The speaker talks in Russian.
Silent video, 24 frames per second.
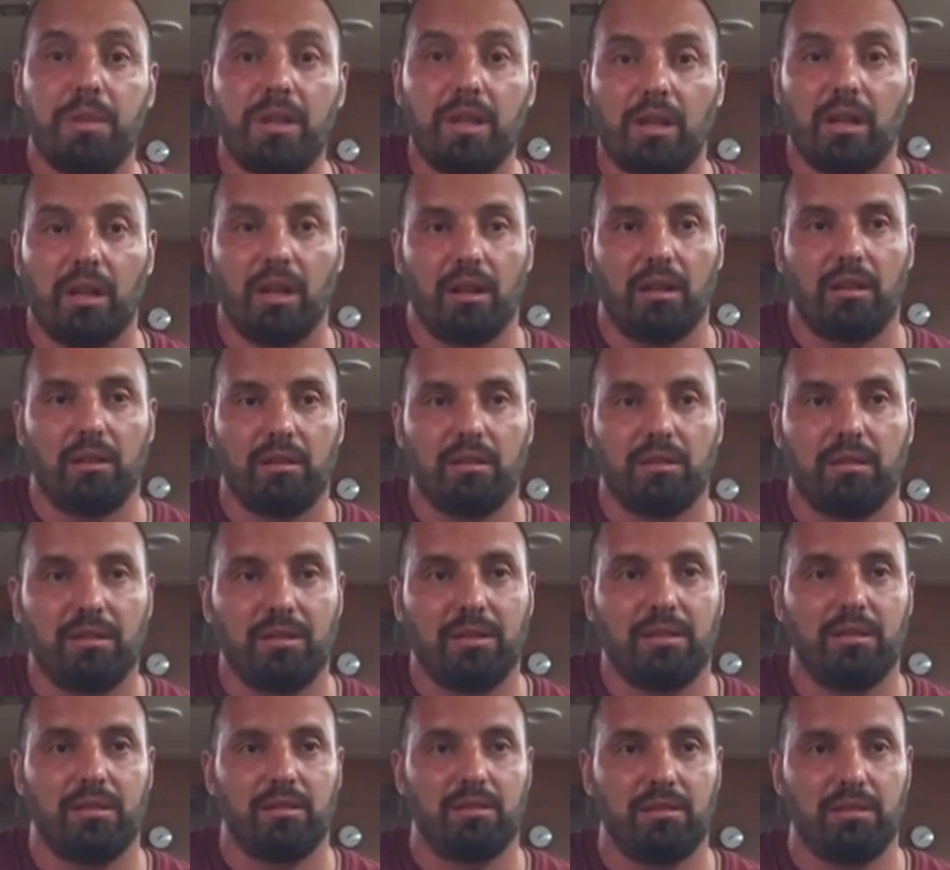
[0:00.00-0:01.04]
Гидропоника,
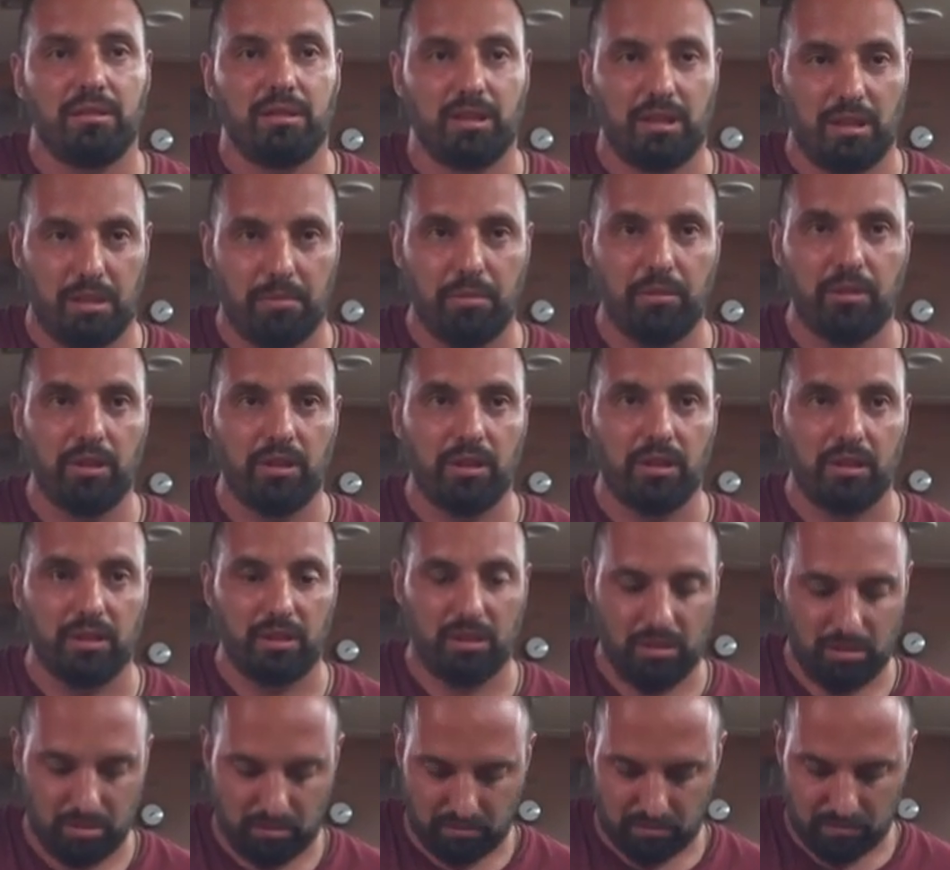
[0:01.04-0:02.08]
кстати. Гидропоника?
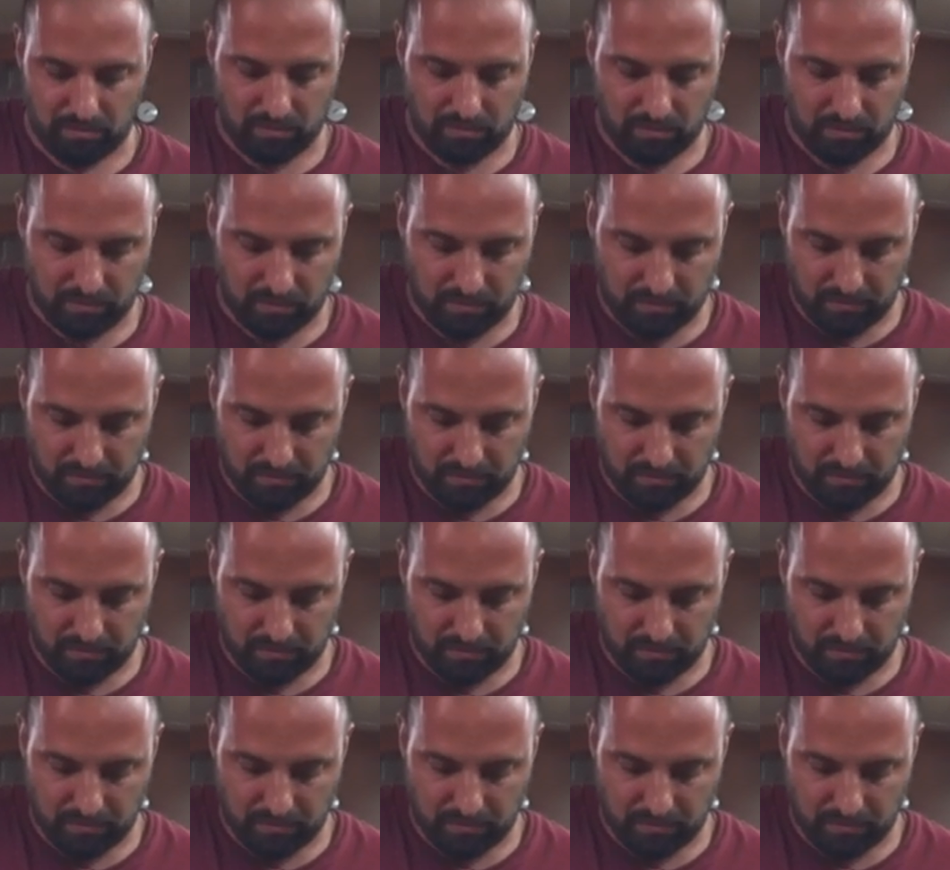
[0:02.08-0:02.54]
Да, да, на коробке